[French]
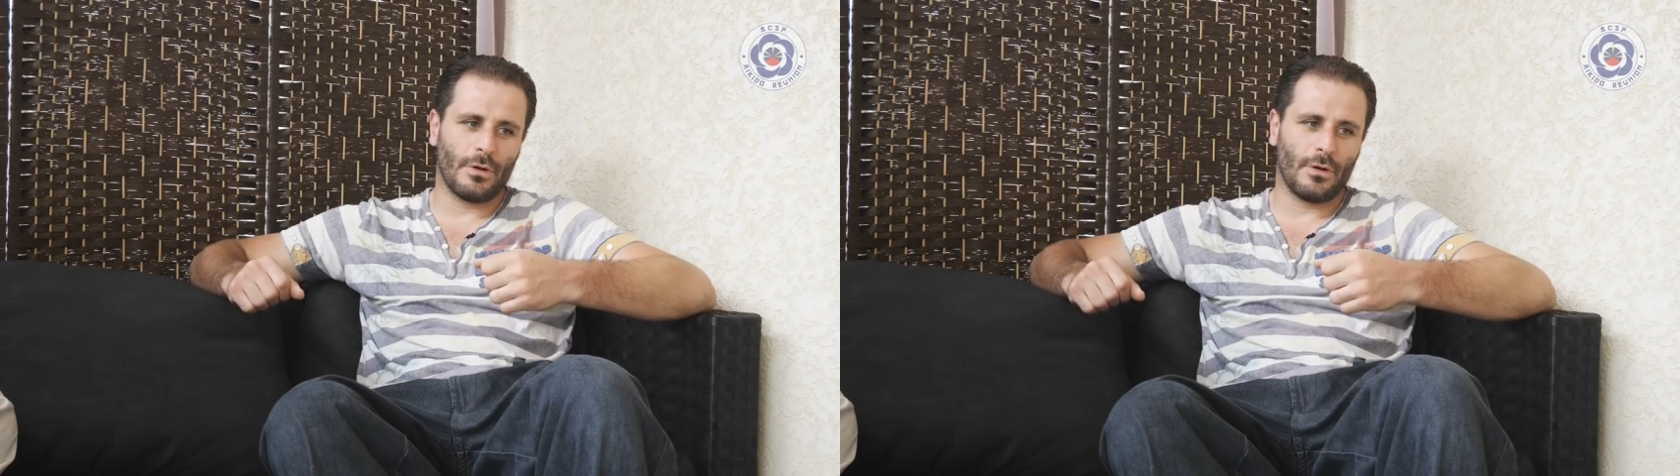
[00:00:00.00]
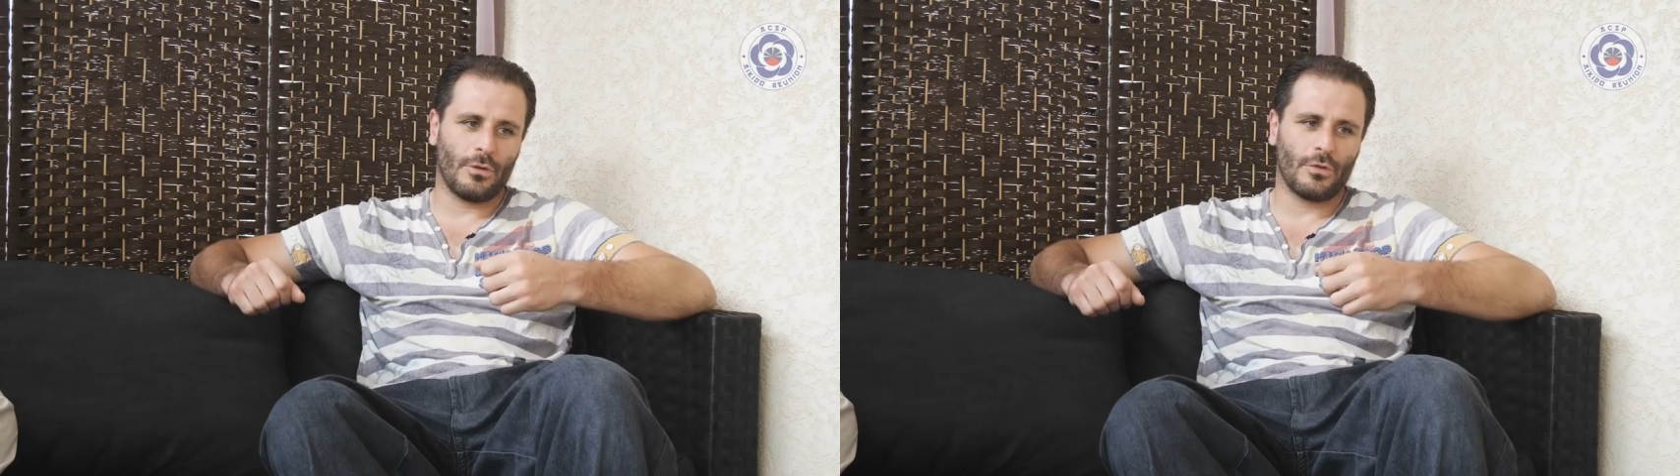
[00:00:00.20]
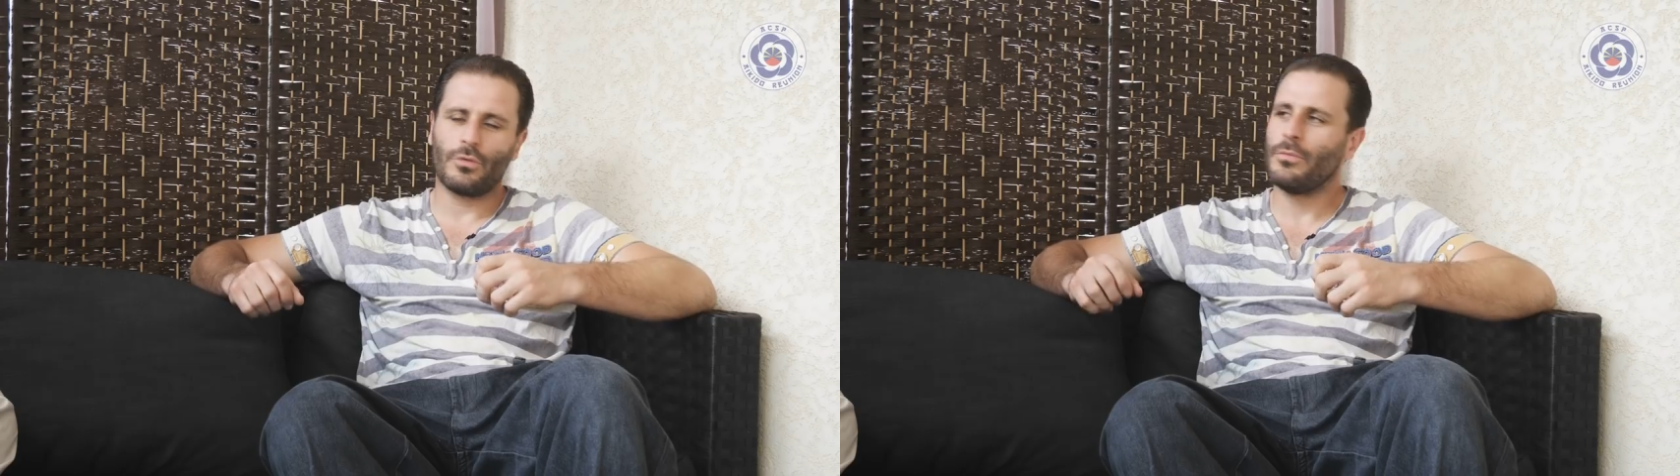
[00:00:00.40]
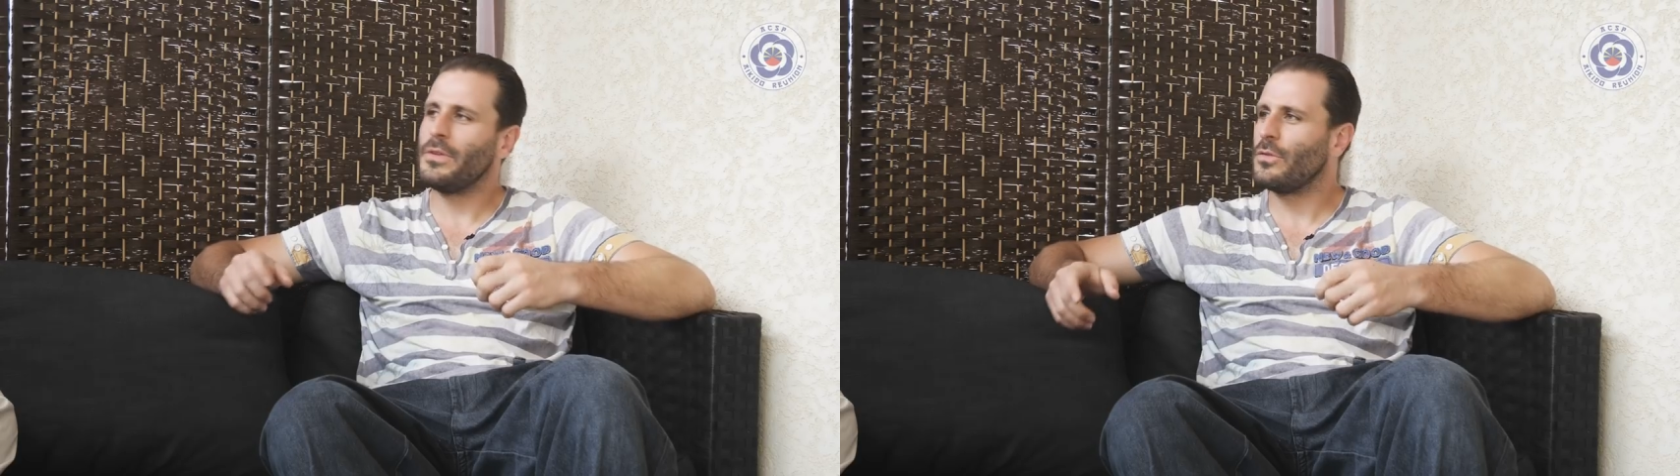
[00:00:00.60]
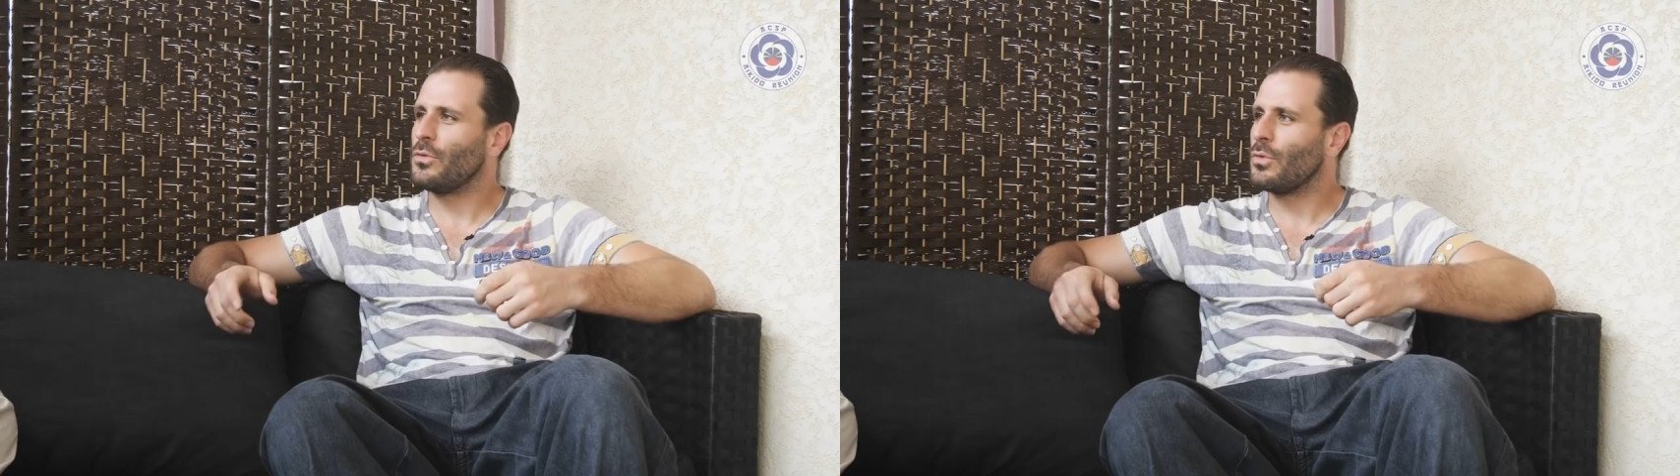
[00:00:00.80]
euh, de
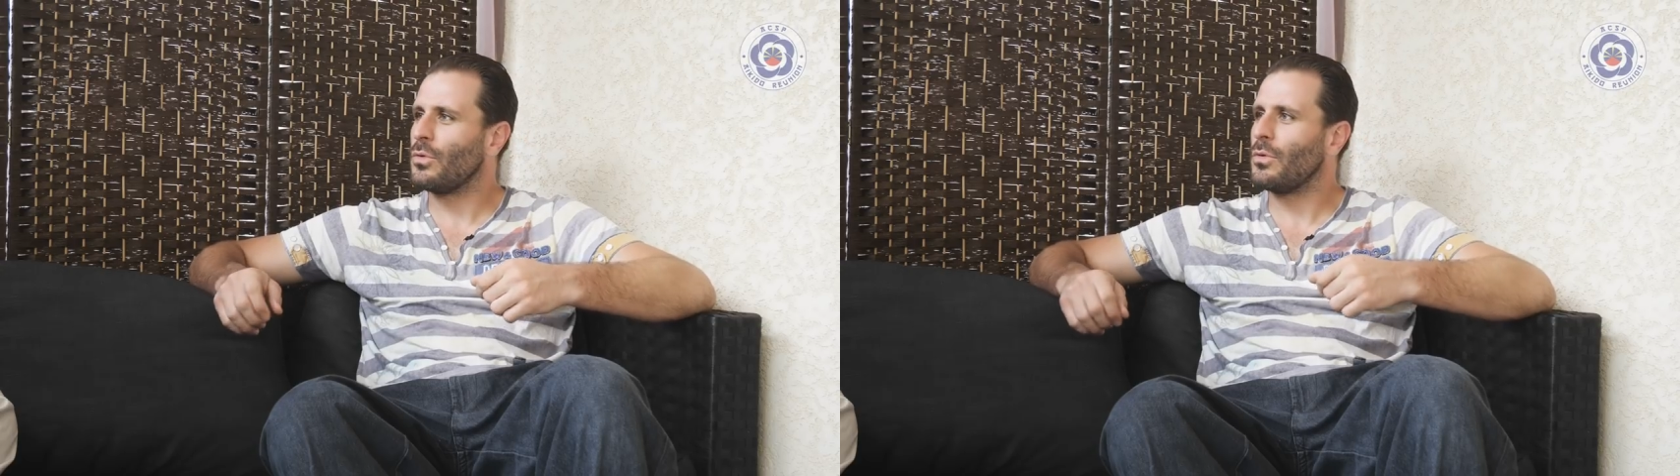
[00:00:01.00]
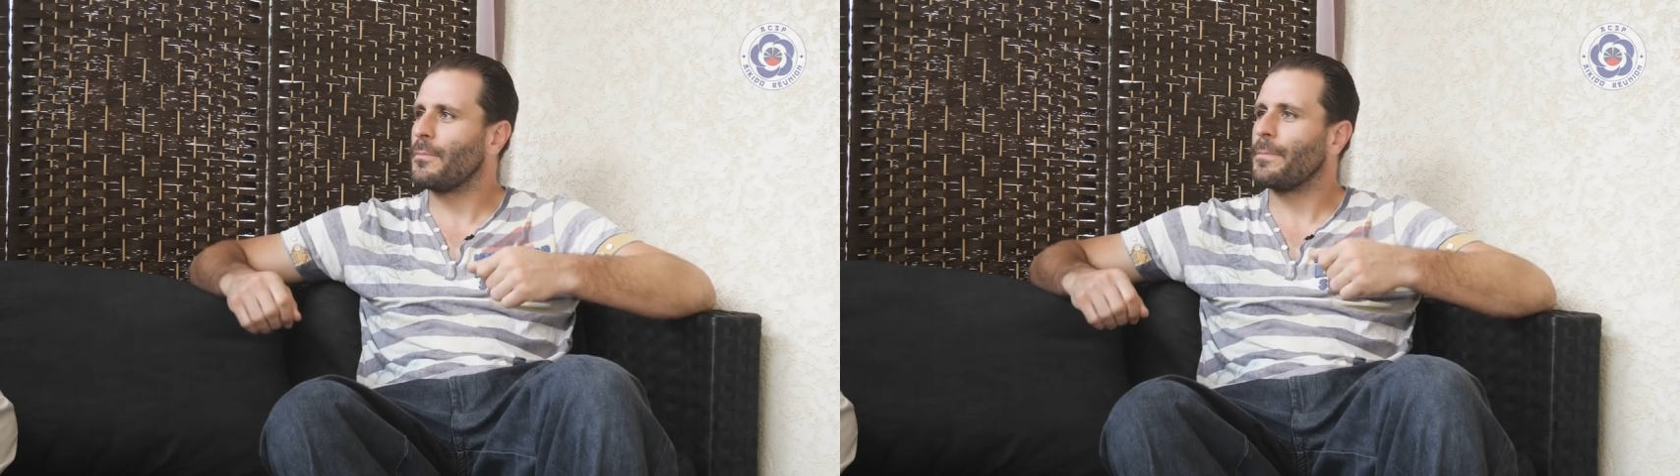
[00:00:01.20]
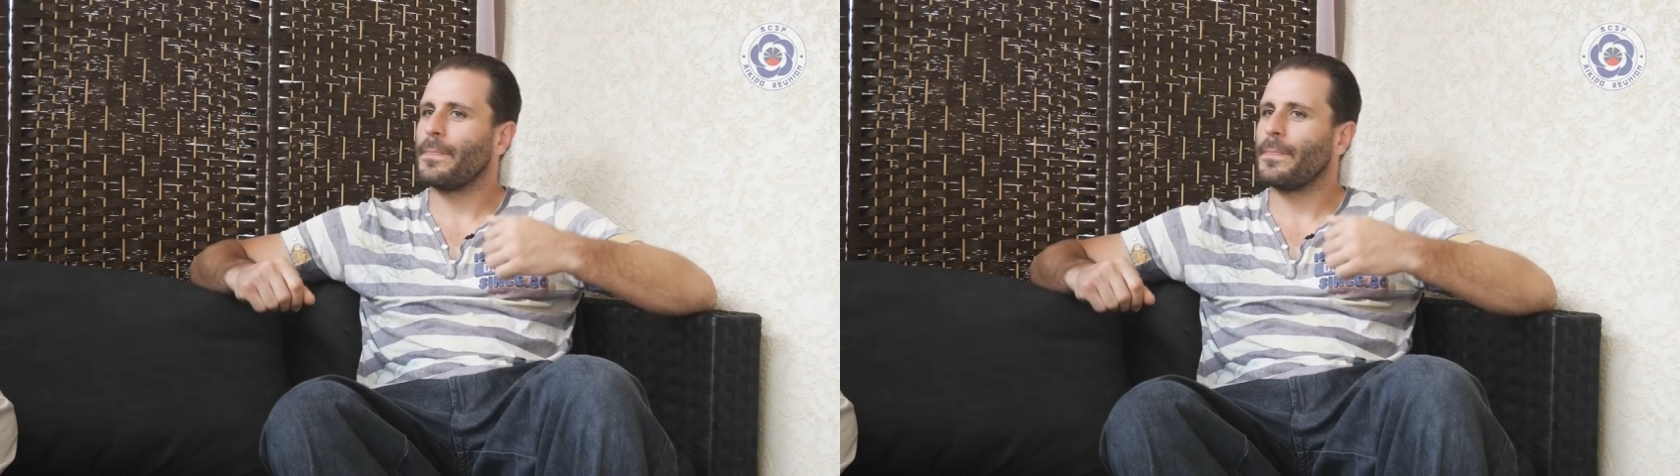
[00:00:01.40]
soumission